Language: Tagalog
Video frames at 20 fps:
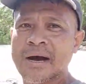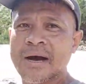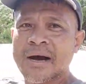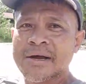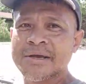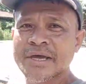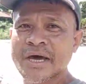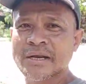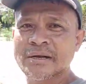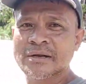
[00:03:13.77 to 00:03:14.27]

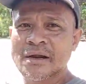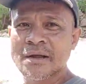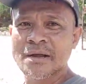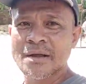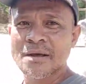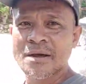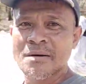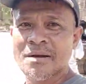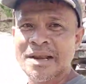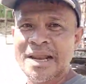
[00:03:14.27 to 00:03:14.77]
Ayan,
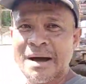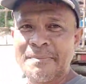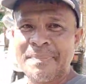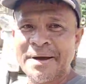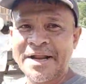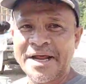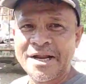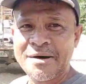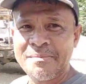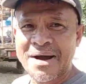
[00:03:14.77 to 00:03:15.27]

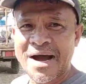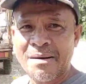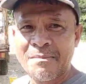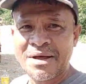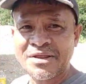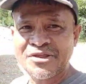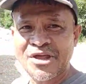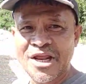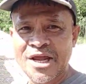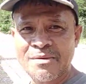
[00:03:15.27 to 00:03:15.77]
labanan ng mga
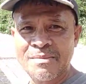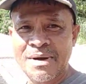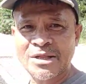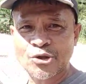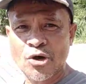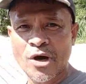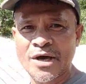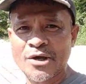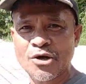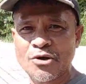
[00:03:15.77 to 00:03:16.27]
mandirigma.
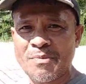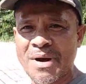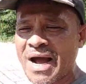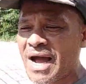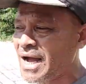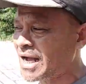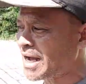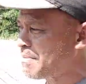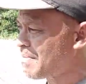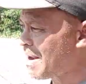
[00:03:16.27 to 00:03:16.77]
to ngayon
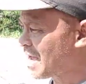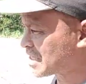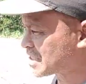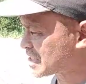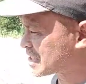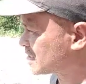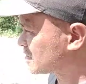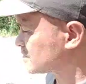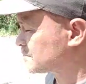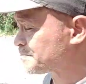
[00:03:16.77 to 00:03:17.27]
mga
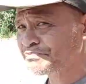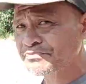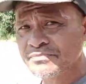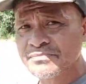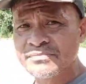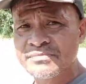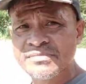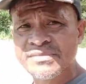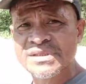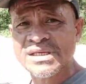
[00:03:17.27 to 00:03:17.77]
kablogs.
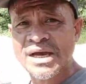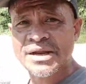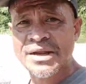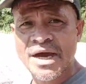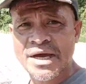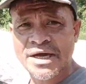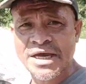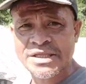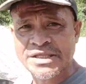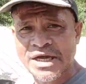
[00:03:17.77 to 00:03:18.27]

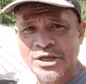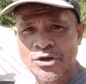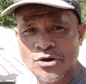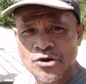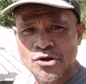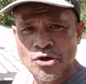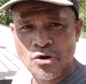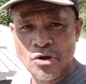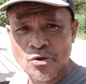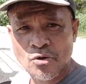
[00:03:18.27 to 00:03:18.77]
Nakita nyo,
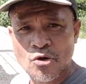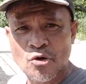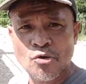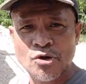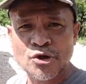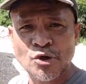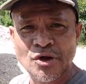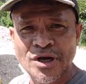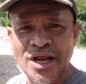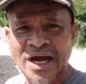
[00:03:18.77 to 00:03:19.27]
yung,
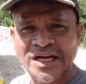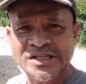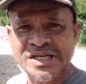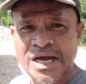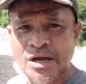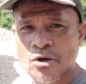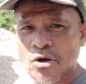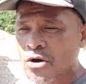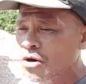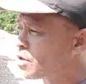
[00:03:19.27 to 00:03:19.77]
yung
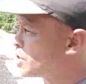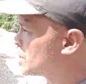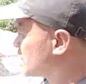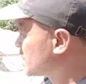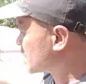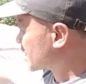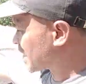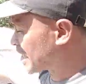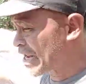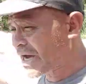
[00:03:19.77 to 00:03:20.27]
nakasako,
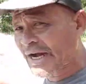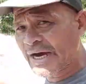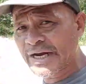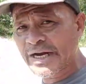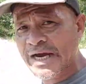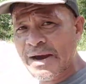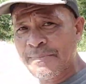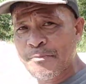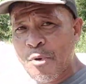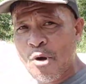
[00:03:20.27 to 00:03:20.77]

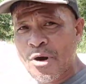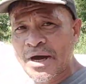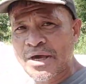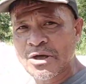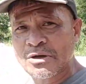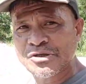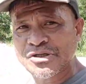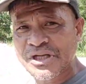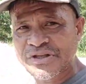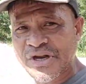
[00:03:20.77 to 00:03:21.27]
kinakarga po
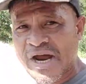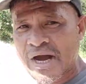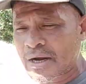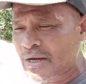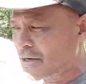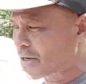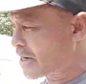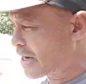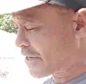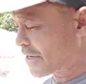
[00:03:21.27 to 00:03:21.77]
ngayon sa truck.
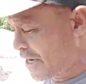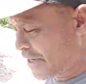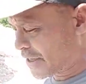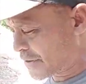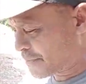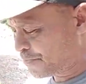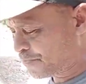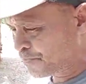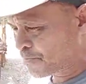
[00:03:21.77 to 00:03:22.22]
Ayan.